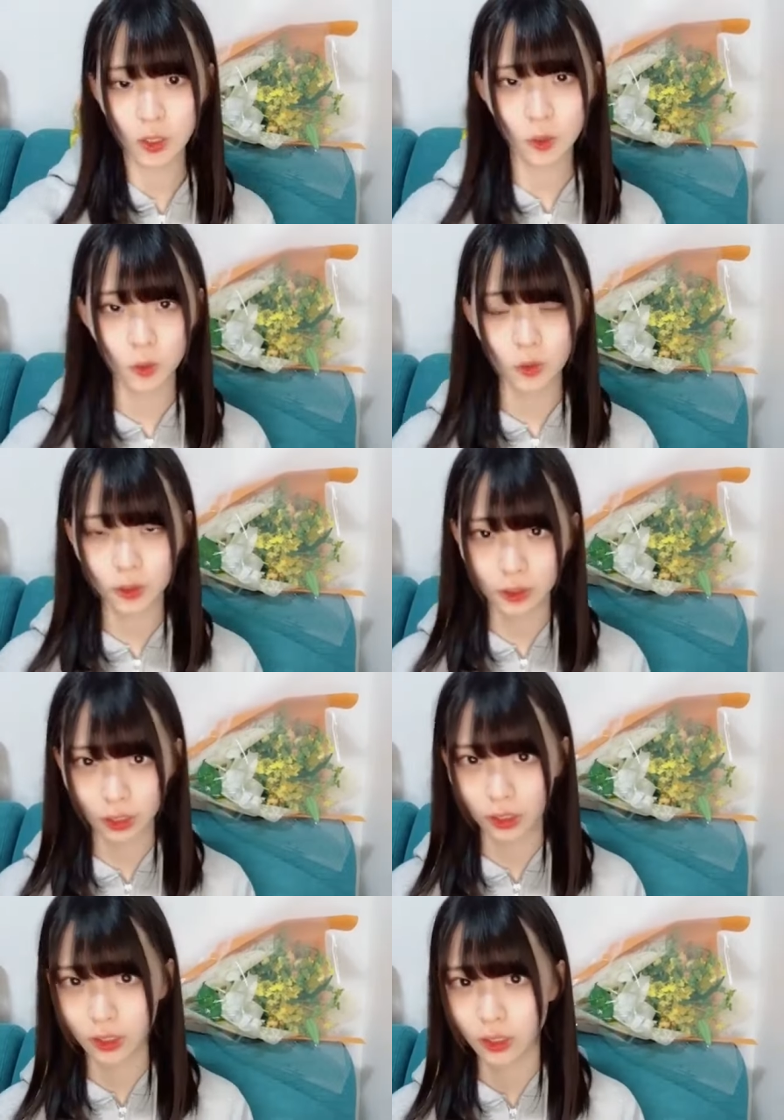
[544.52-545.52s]
結婚し
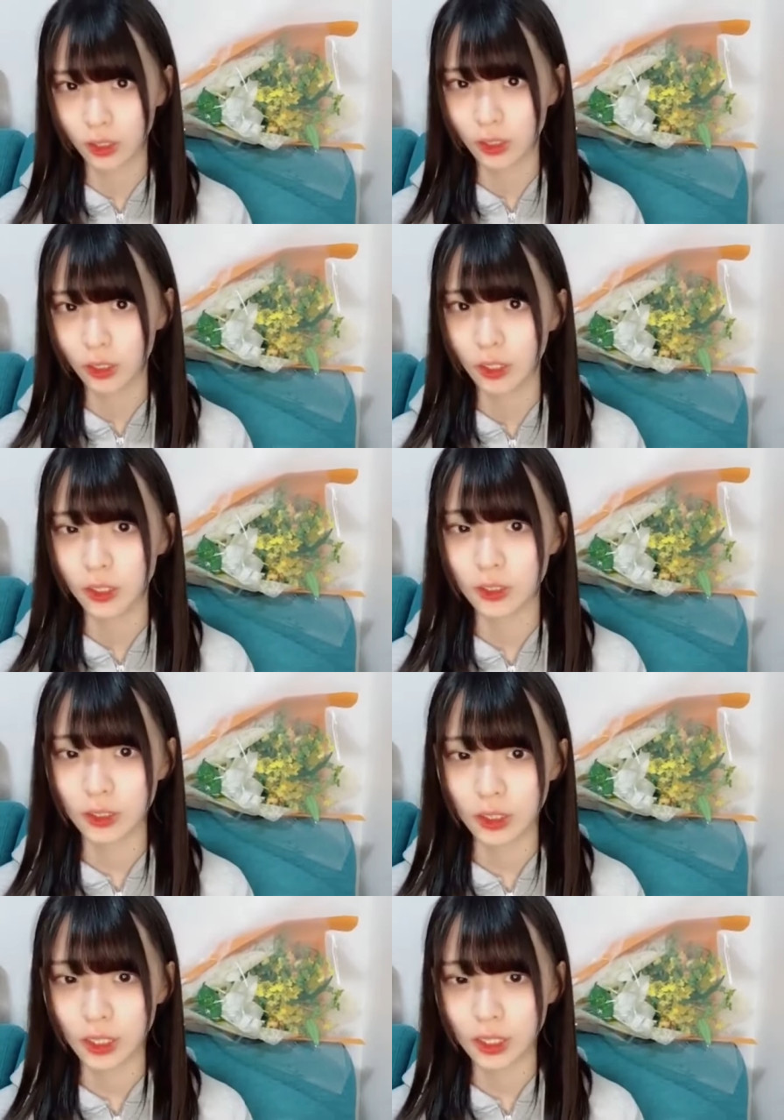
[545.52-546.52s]
て
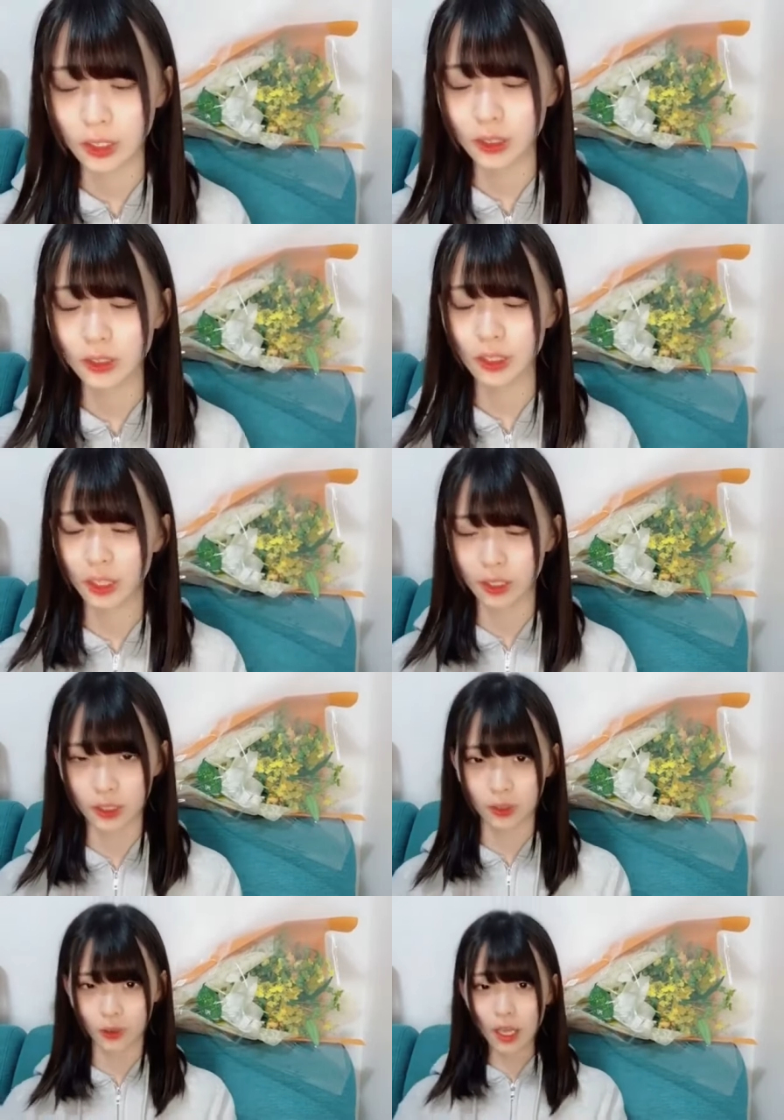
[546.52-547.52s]
契約違反
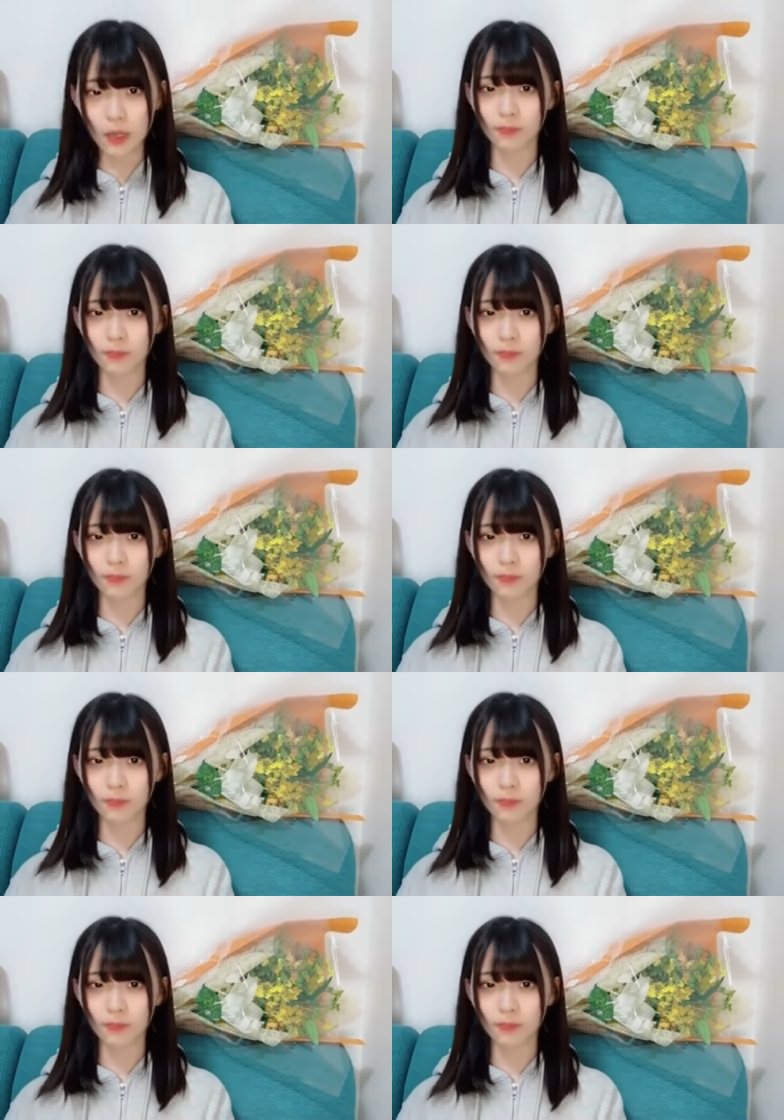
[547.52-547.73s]
なので